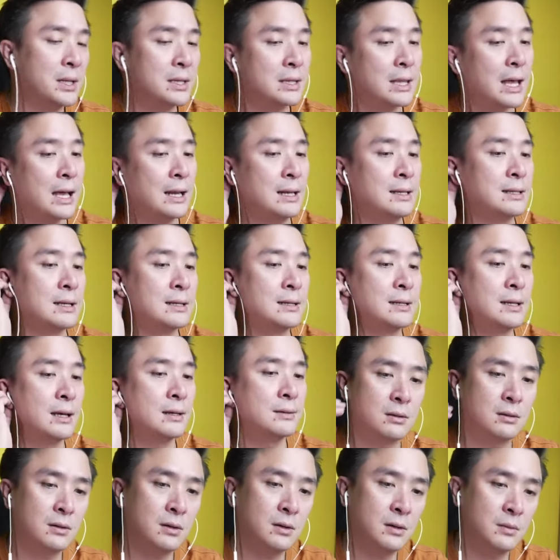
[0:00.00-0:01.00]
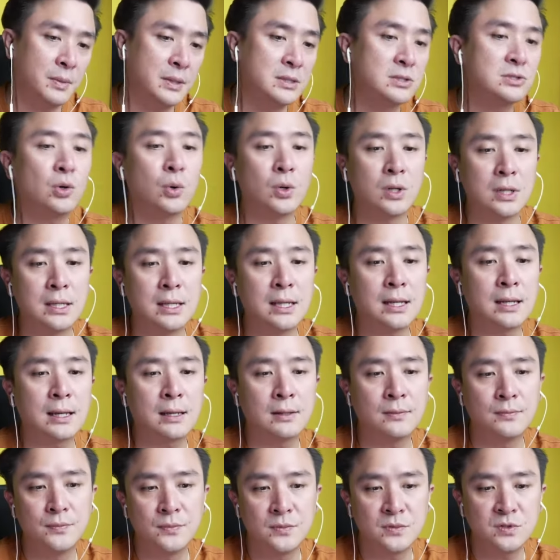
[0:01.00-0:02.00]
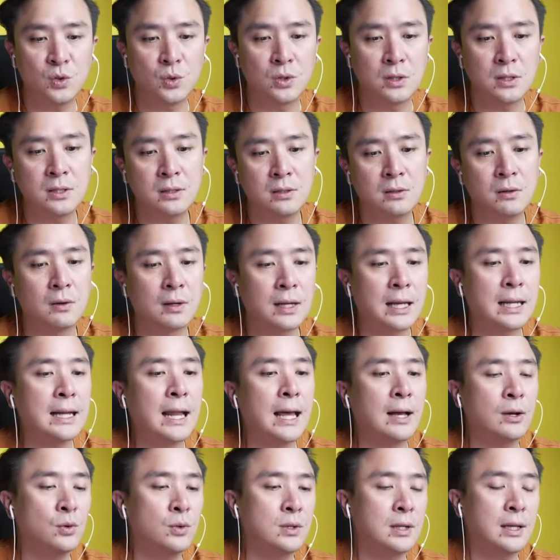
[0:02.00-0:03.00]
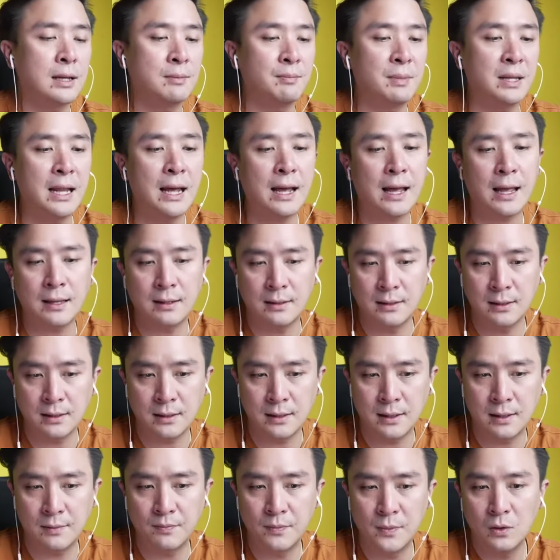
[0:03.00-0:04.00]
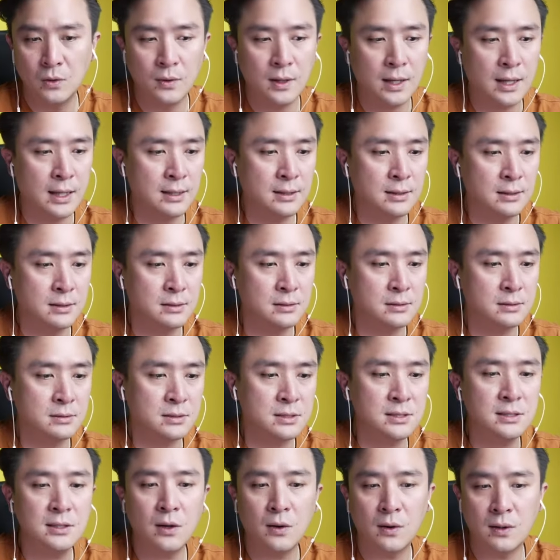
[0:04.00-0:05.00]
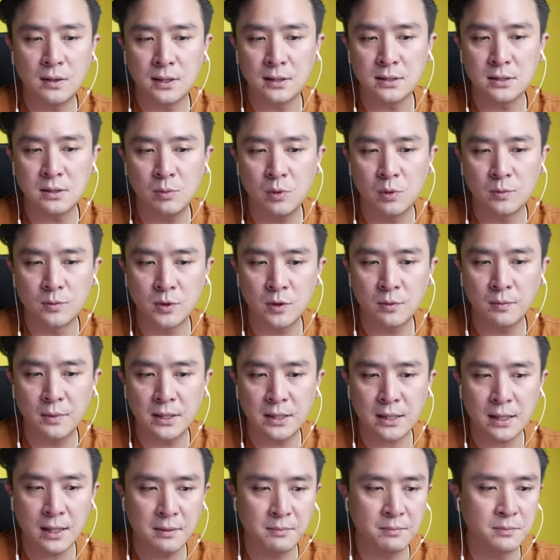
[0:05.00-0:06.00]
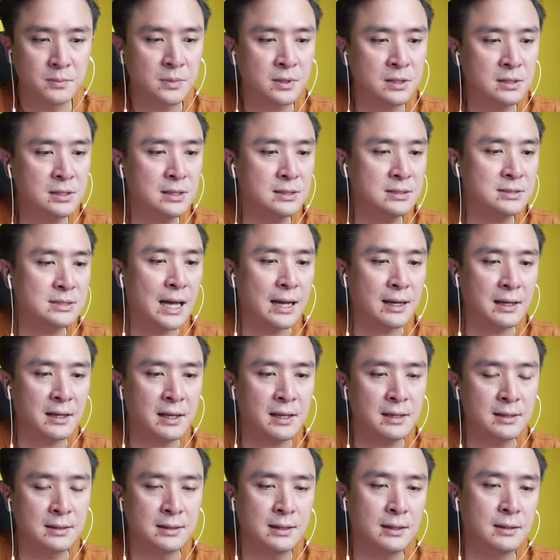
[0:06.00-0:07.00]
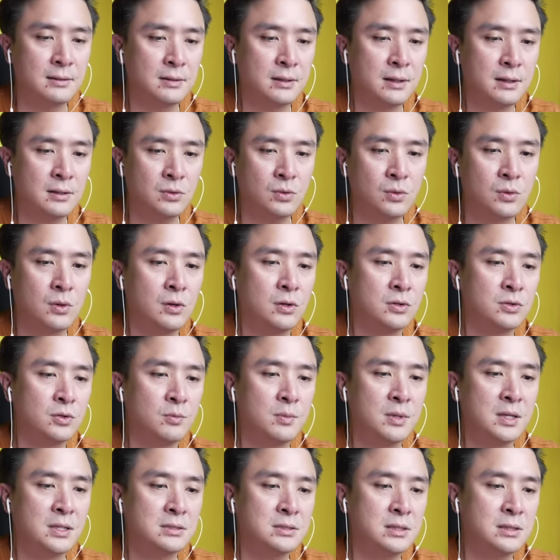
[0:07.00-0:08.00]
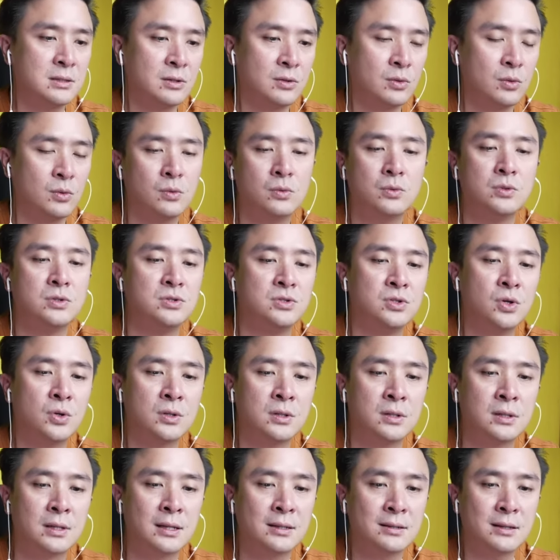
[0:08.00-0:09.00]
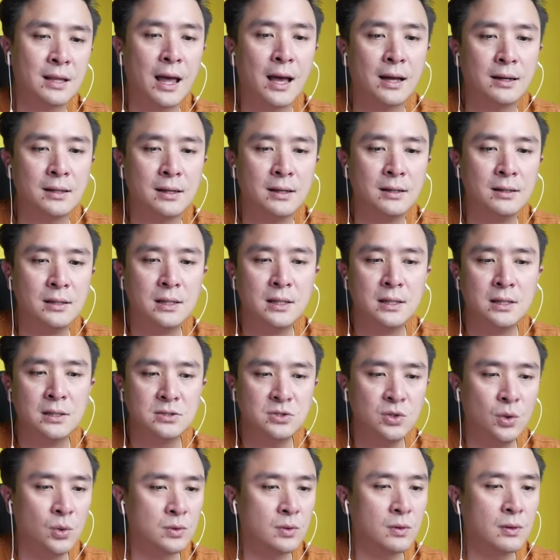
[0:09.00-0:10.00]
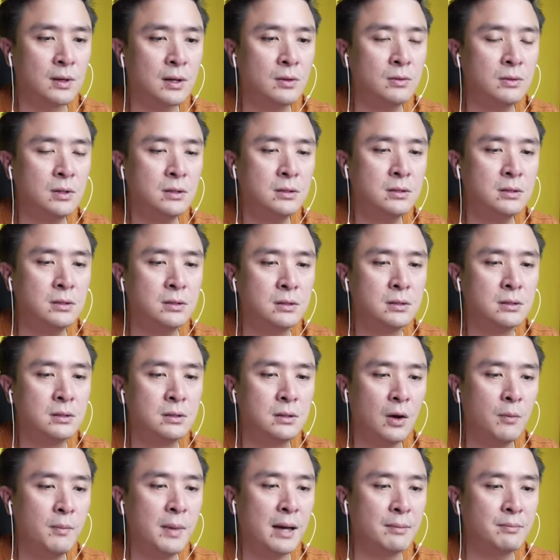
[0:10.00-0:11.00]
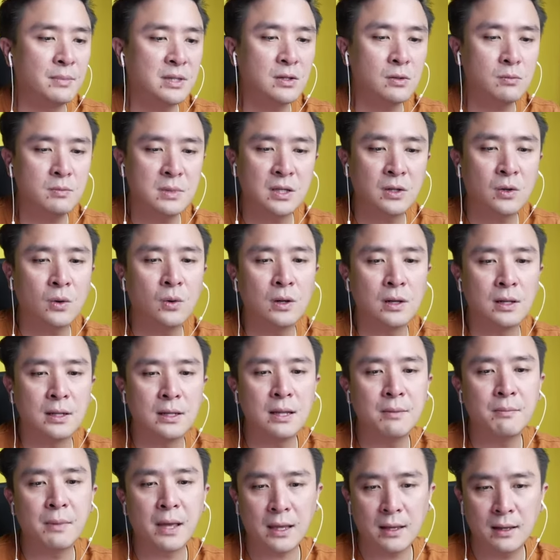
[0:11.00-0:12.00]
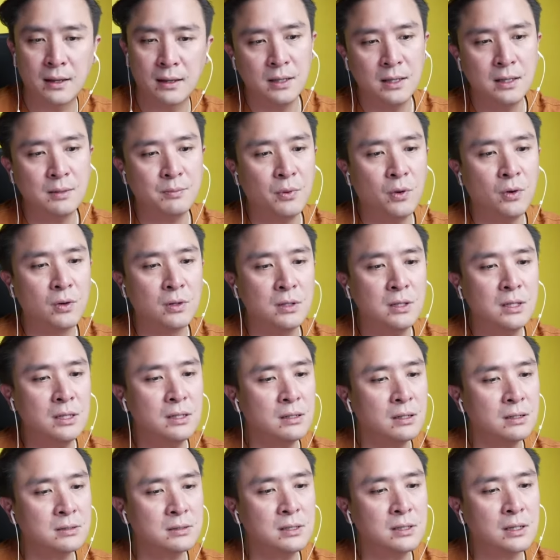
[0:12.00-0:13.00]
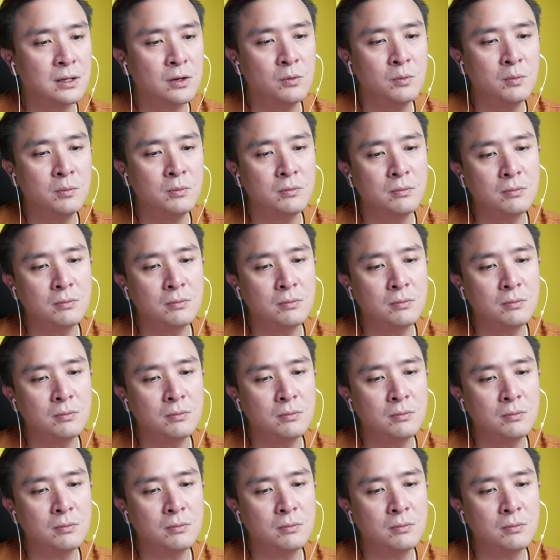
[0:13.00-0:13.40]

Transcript: ไปต้าเหรียญเนี่ยก็เป็นโจทย์นี้นะโจทย์เรื่องของการหาคนงานไม่ได้นะครับโรงงานที่นอนเนี่ยที่ผมต้องไปทำเครื่องจักรให้เนี่ยนะตัวออโตเมชันตัวหุ่นยนต์ต่าง ๆเนี่ยโจทย์ของเขาก็คือเอาแบบไม่ต้องมีคนเลยได้ไหมเหตุผลหนึ่งที่เขา